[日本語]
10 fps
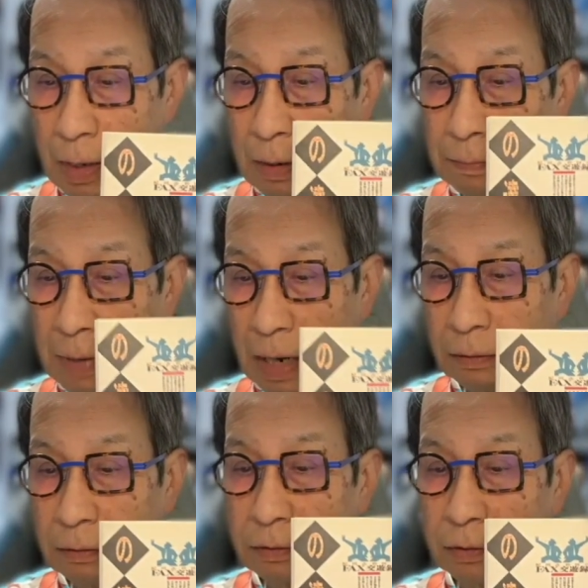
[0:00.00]
Mac
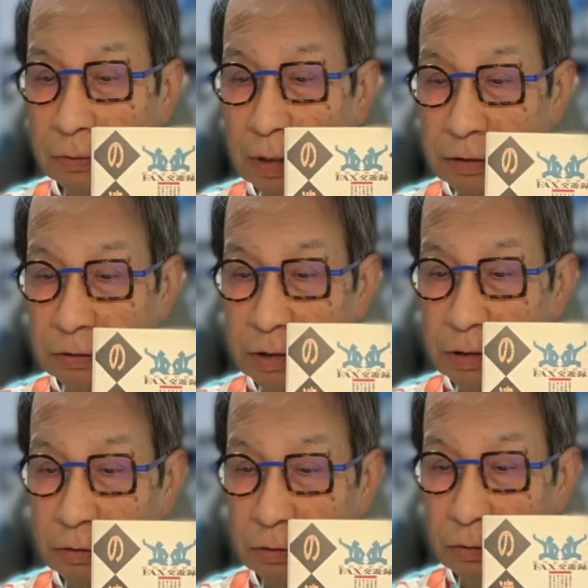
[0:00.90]
の達
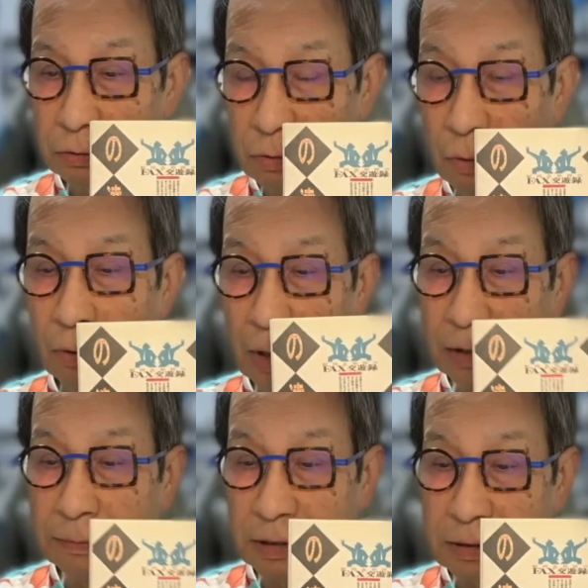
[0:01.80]
人とあ
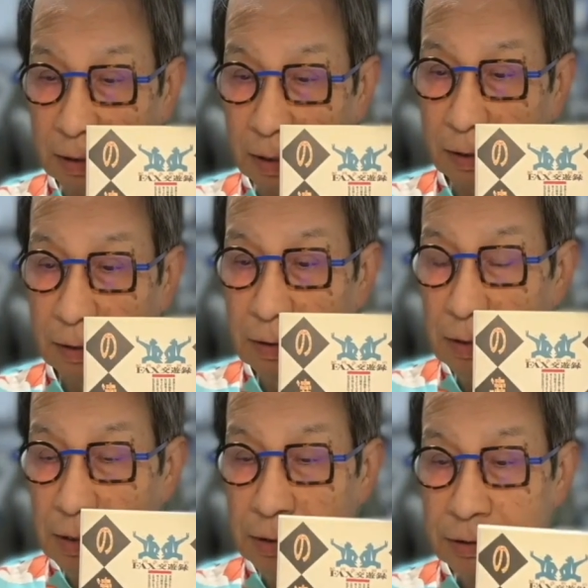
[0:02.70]
りますがね、
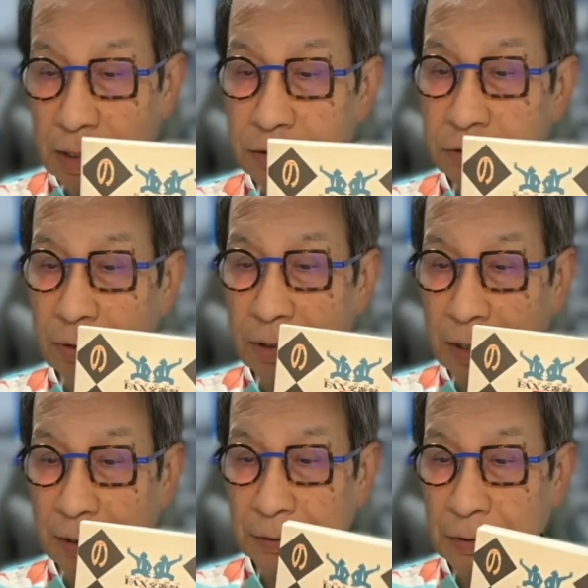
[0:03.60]
最初は
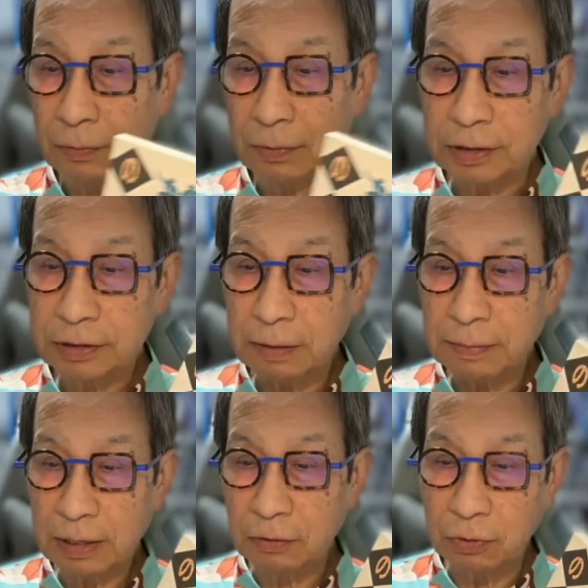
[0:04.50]
ね、私がま
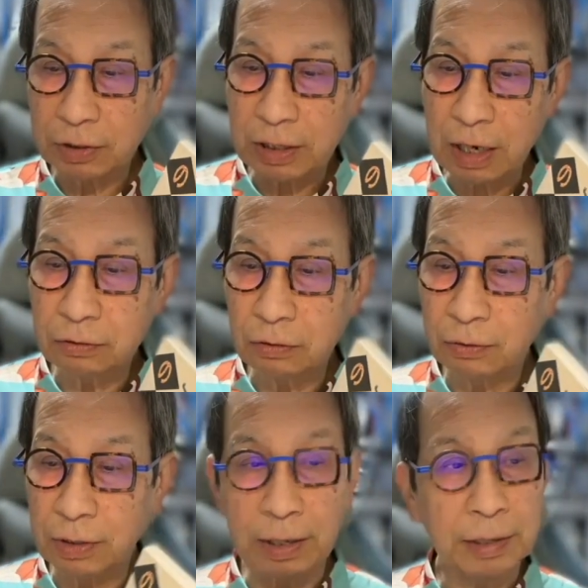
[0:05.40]
あこの企画を
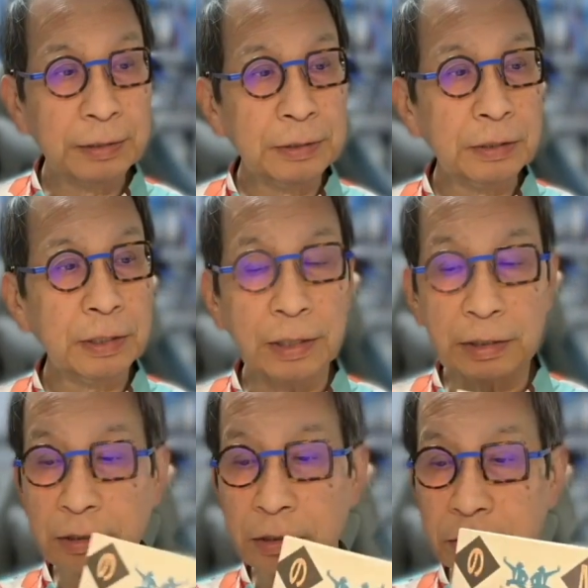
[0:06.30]
ね、えー、
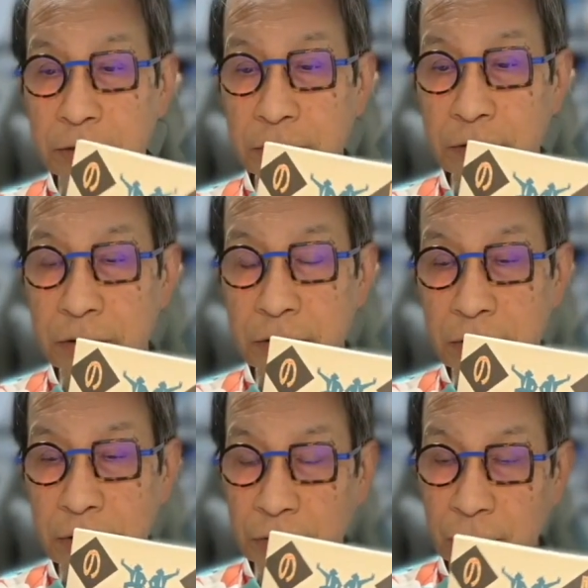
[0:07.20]
技
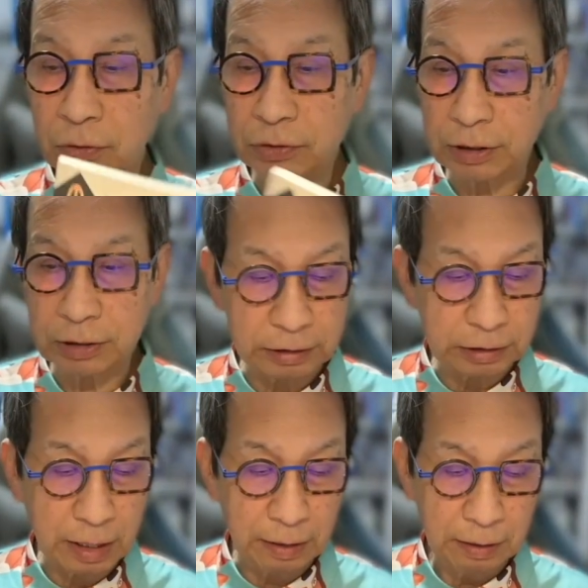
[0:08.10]
術評論者さんに
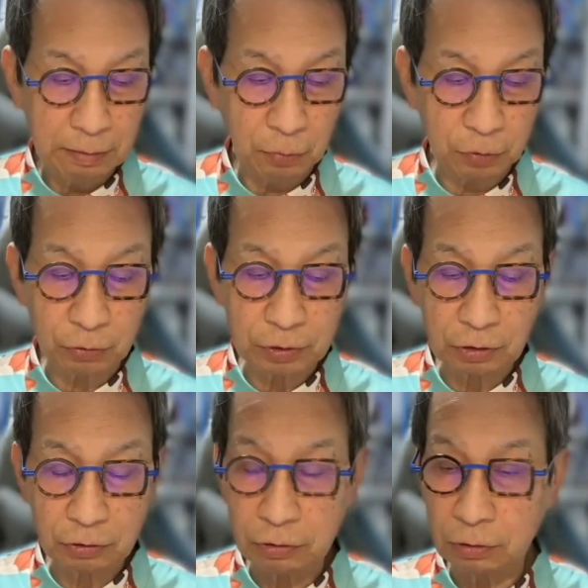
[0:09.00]
ね、持ち込
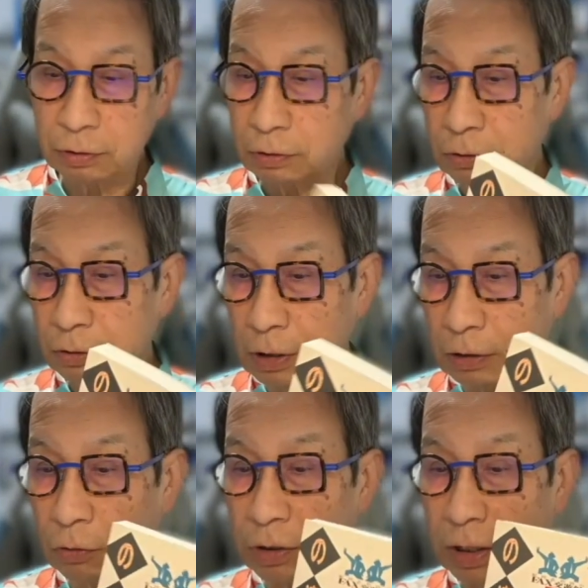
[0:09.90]
んだ
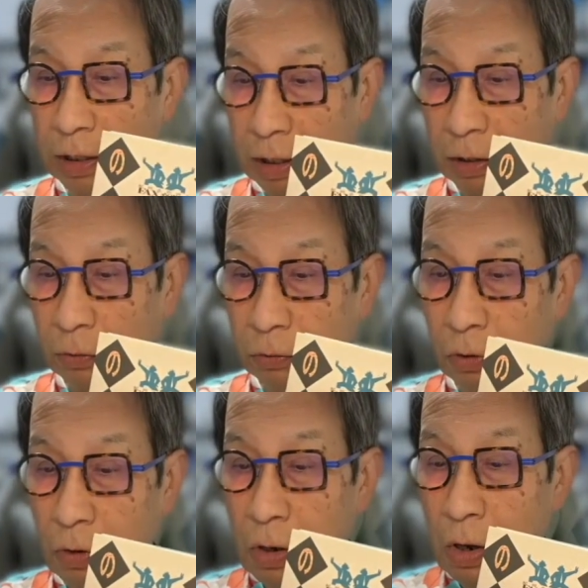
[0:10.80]
時にはね、この
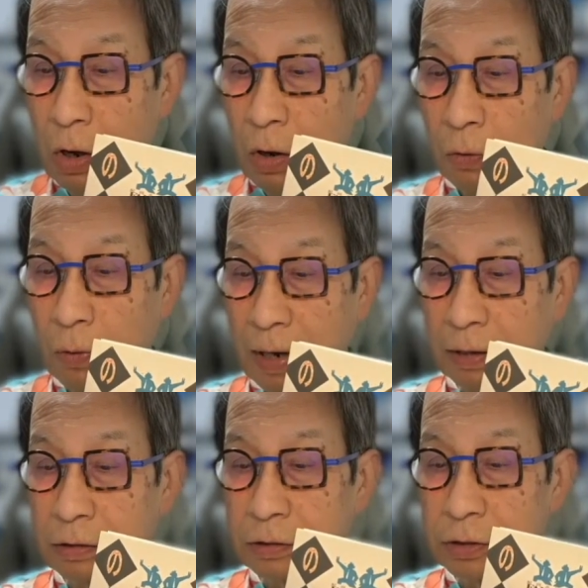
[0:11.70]
ファッ
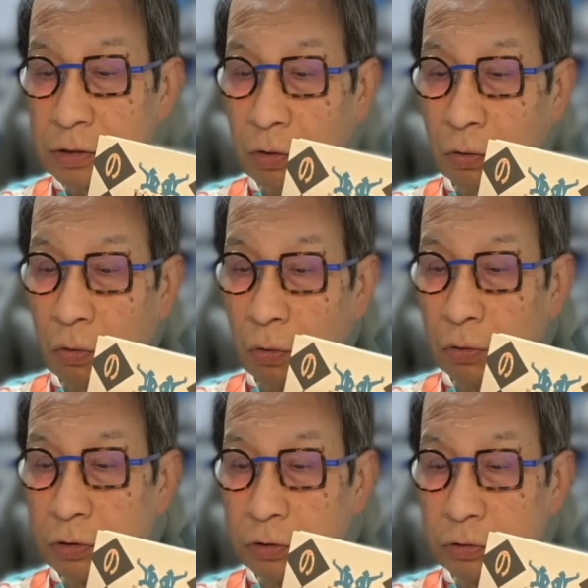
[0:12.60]
クスの公
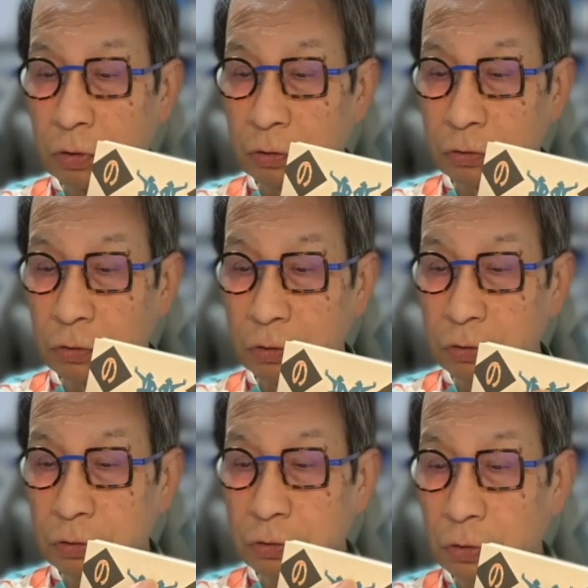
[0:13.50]
有録とい
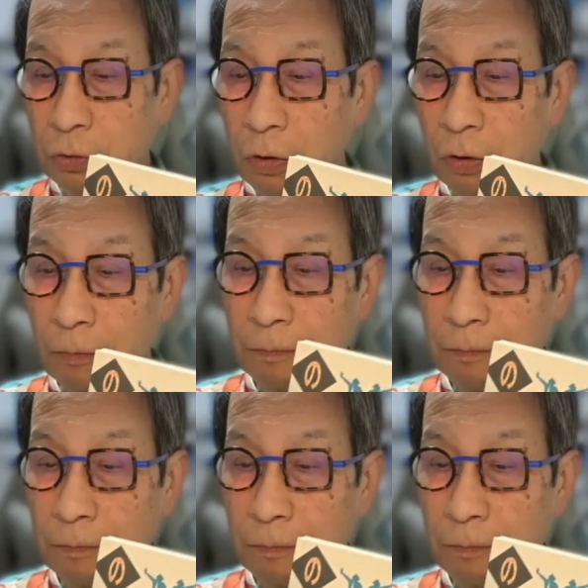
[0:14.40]
うのを